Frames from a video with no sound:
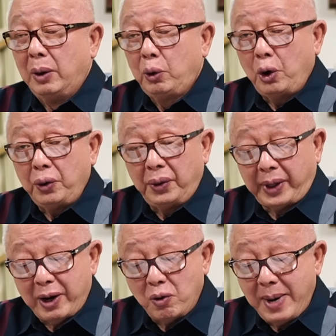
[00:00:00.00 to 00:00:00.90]
รวด
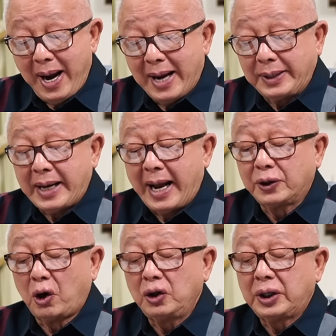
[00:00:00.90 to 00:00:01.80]
เร็วมากจาก
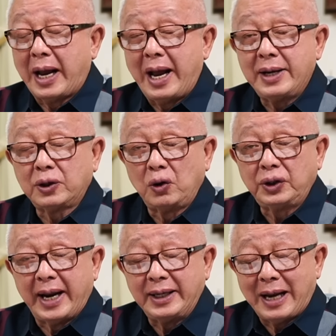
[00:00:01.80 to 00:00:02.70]

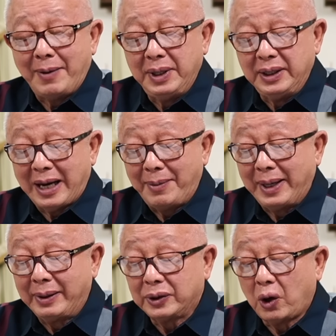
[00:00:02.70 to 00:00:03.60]
230,000
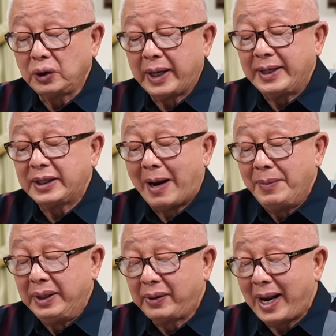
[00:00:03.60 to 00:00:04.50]

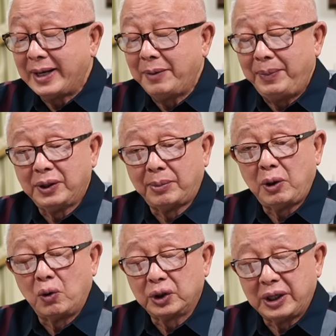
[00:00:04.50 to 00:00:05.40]
ไร่ในปี
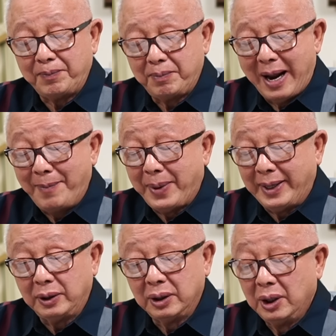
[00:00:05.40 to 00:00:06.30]
2560มาเป็
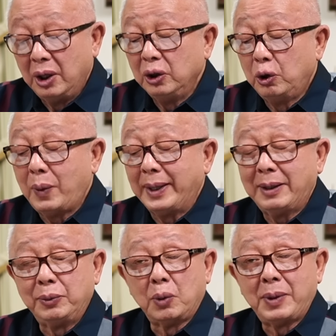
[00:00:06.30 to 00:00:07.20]
นทุกวัน
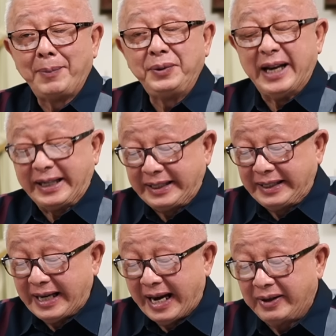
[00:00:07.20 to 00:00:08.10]
ท่านผู้ชมครับ
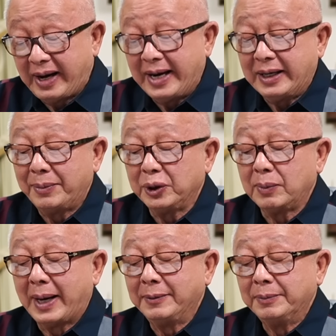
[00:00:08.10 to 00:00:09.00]
700,000 ไร่ในปัจจุ
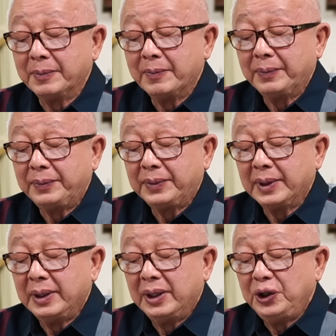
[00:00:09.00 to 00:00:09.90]
บัน
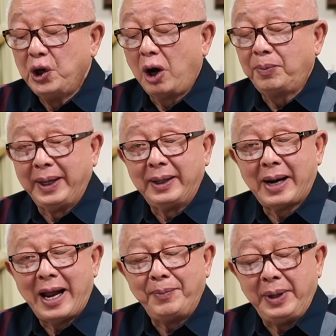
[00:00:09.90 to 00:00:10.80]
ยอดผลิต
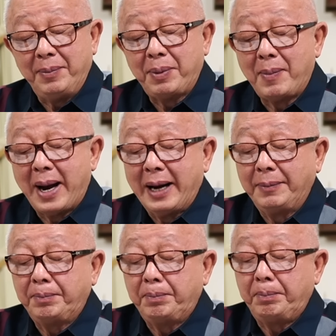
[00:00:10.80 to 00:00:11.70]
รายปีประมาณ
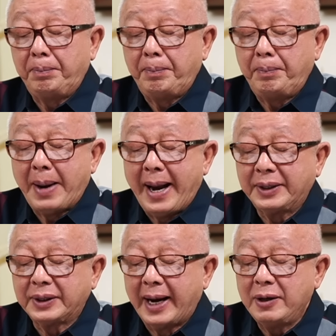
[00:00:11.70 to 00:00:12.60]

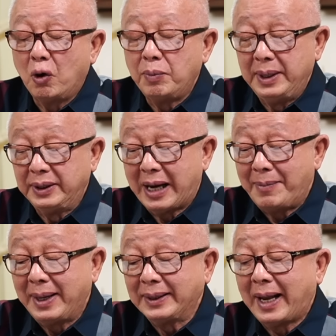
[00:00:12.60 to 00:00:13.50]
863,000
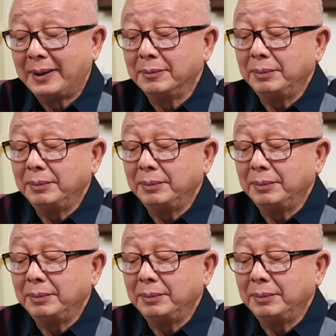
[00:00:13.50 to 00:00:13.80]
ตัน